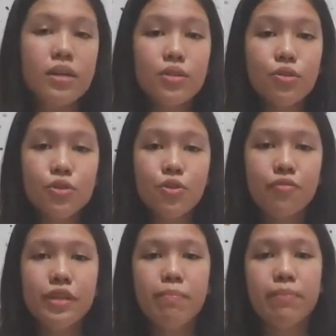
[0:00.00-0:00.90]
Yusuf
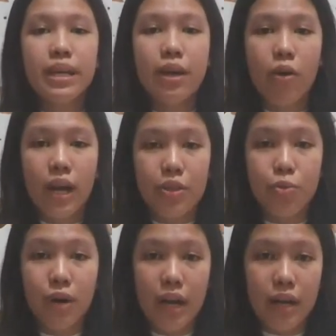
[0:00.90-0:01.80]
dipilih oleh
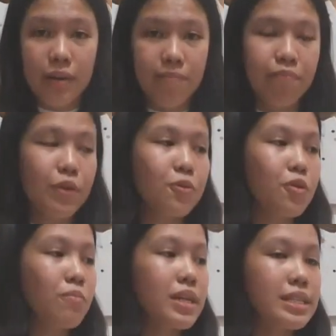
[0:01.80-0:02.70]
Tuhan
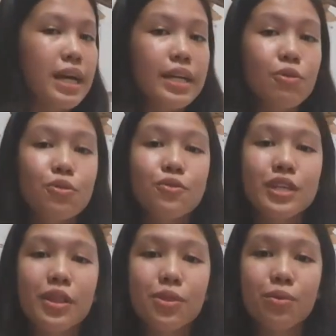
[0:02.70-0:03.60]
untuk menjadi
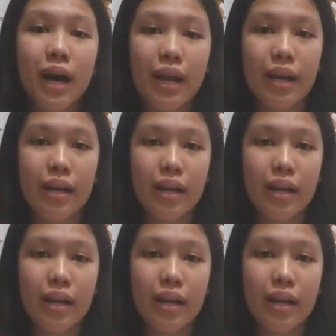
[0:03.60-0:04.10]
utusan Tuhan.